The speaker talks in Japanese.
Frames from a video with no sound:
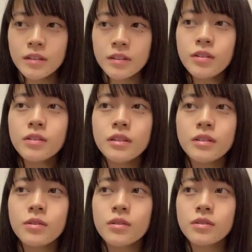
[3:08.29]
料理
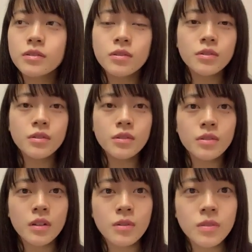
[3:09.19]
のその量
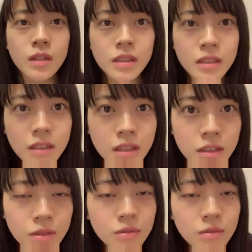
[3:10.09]
が多かったなって